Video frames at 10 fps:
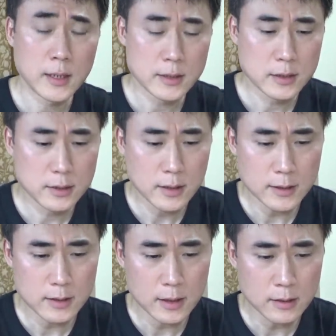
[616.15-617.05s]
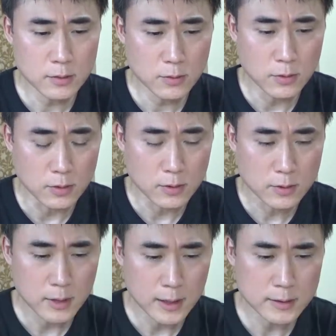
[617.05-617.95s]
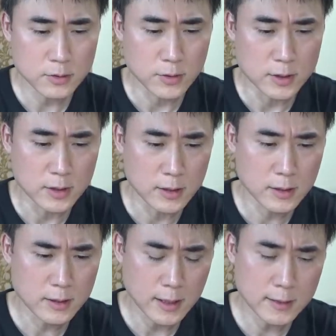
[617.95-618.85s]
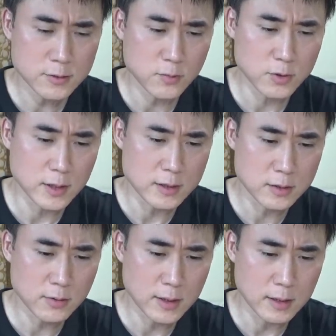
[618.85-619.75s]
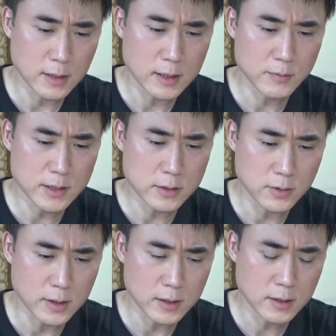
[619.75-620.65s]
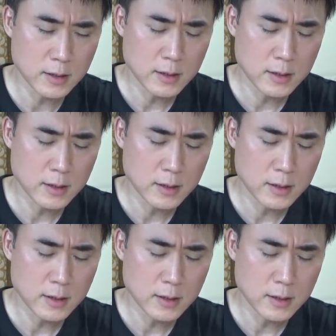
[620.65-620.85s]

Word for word: 菅さんの短所ですね短所もね実はありますよね。